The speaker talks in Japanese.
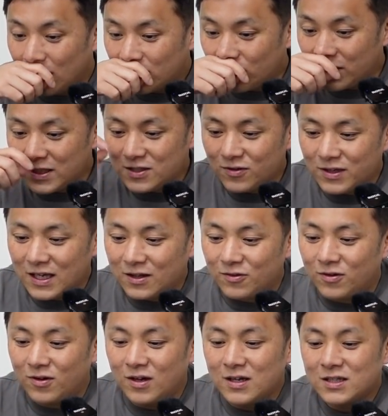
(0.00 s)
取り急ぎあ
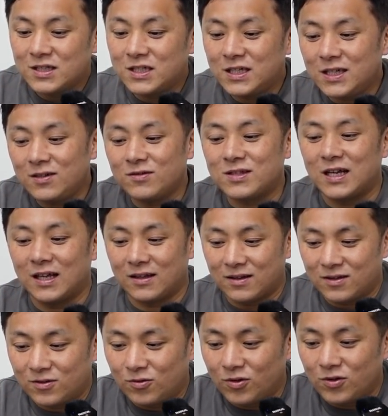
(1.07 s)
の、シールさ
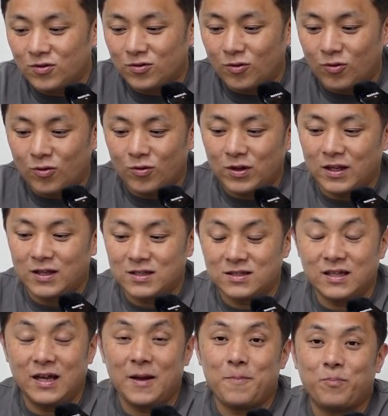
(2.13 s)
んというところでです
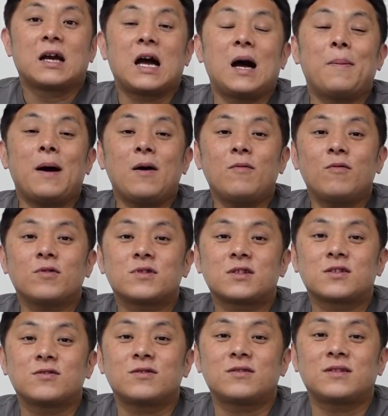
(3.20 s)
ね、カバンを
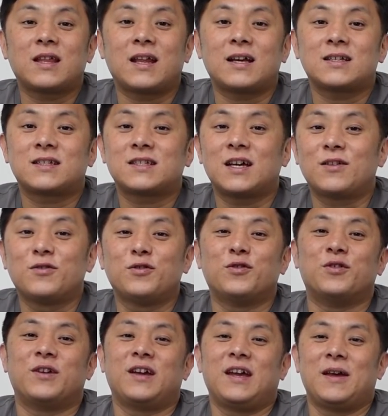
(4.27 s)
作ってらっしゃ
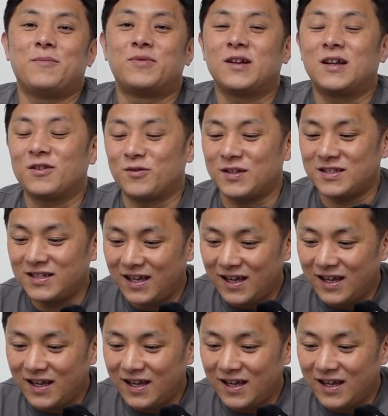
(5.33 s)
る、えブランドです